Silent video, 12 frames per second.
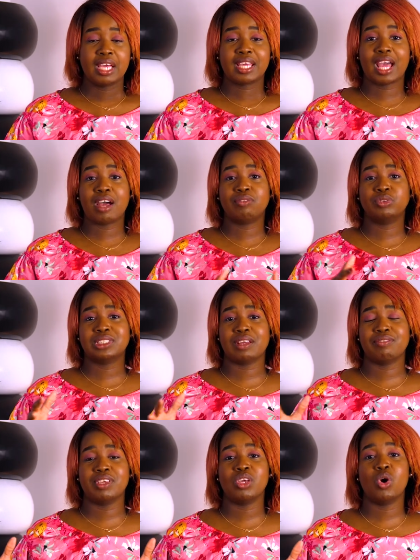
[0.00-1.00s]
Car vous
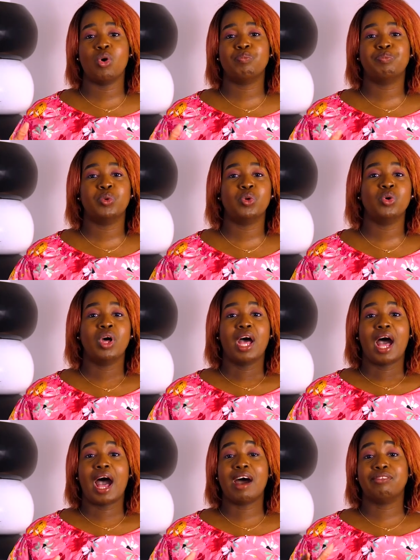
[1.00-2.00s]
savez, on peut
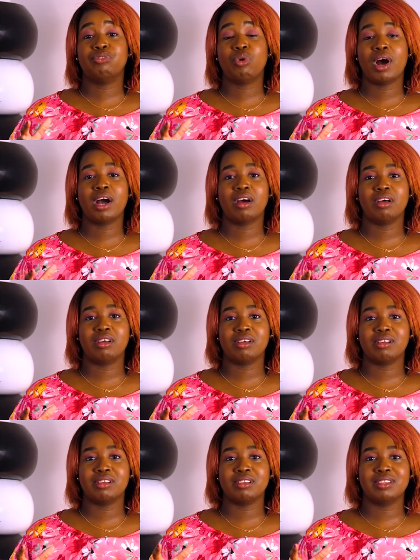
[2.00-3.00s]
avoir euh,
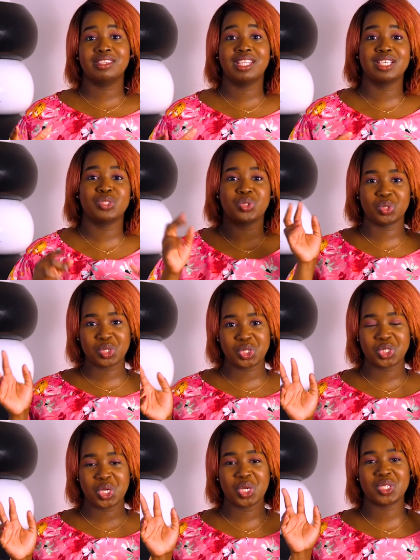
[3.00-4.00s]
euh, des
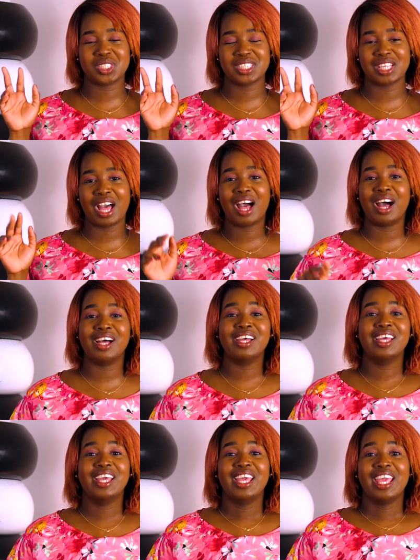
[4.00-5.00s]
urgences. Hein?
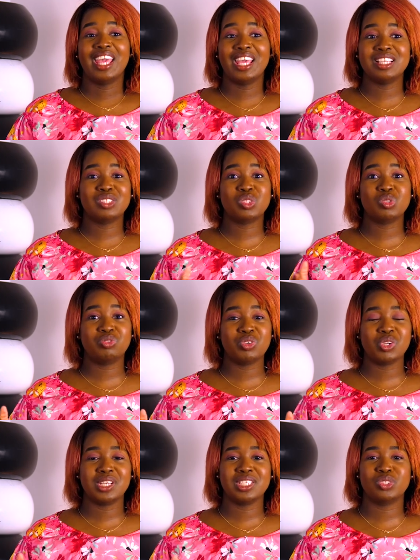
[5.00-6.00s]
Et
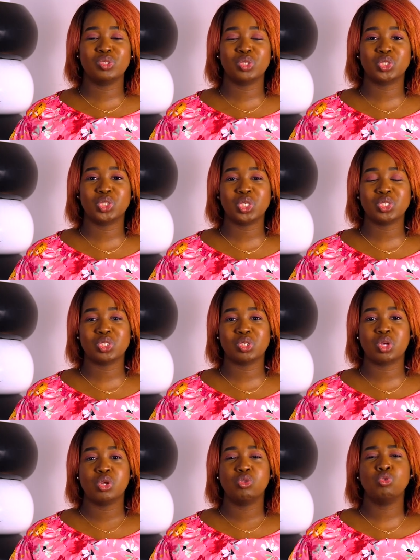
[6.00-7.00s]
souvent, les urgences
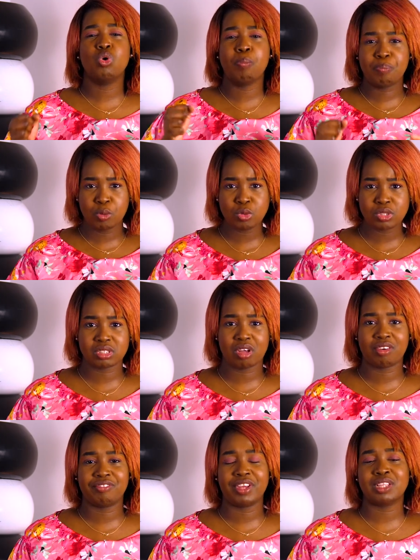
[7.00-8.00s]
nous poussent,
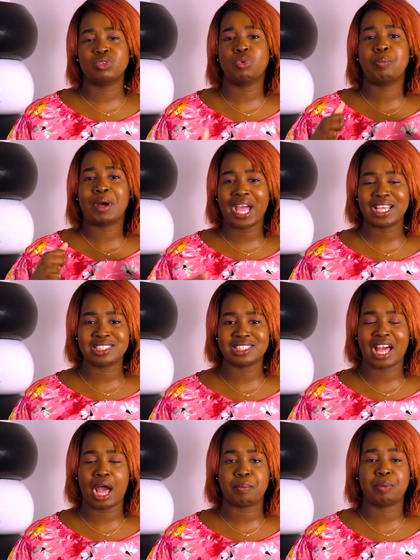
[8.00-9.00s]
en fait, nous
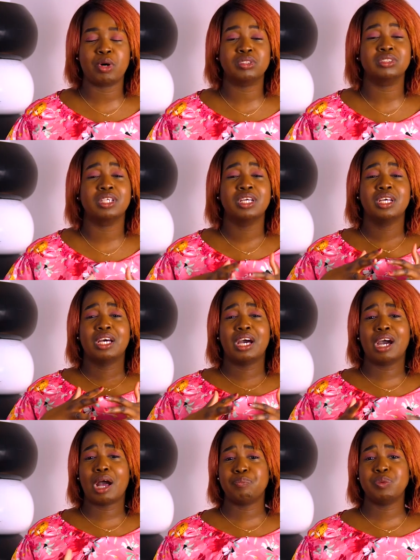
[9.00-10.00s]
pressent à prendre
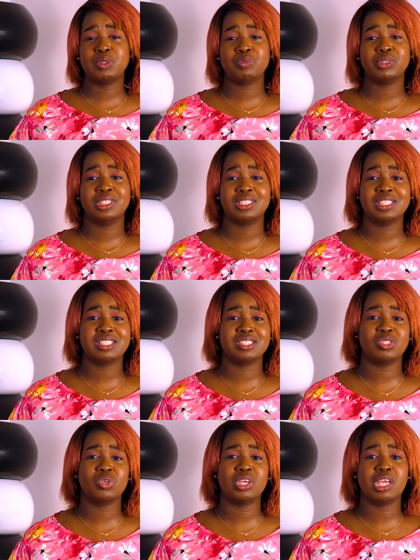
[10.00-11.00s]
rapidement des
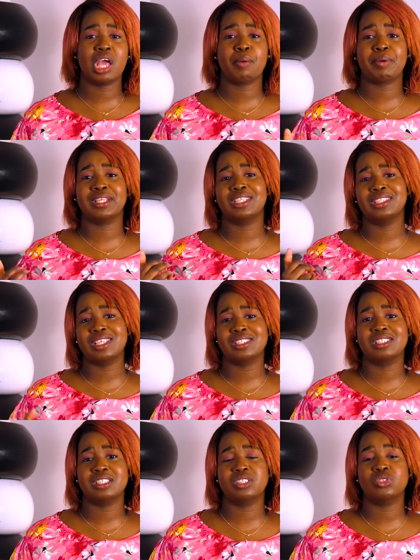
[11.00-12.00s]
décisions et après des
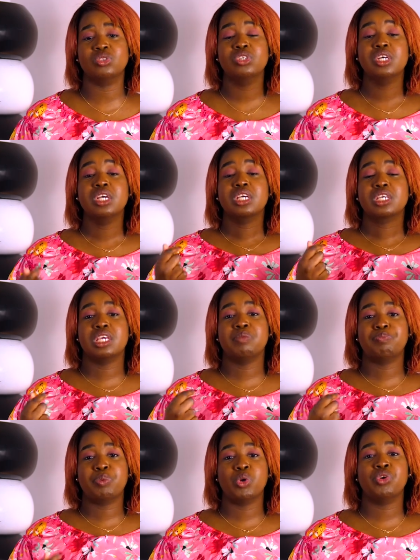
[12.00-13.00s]
décisions
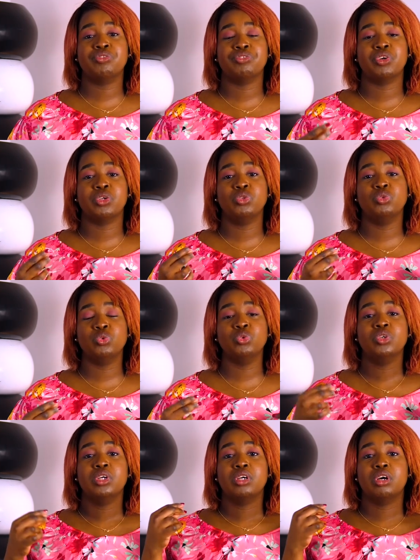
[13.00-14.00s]
qui peuvent nous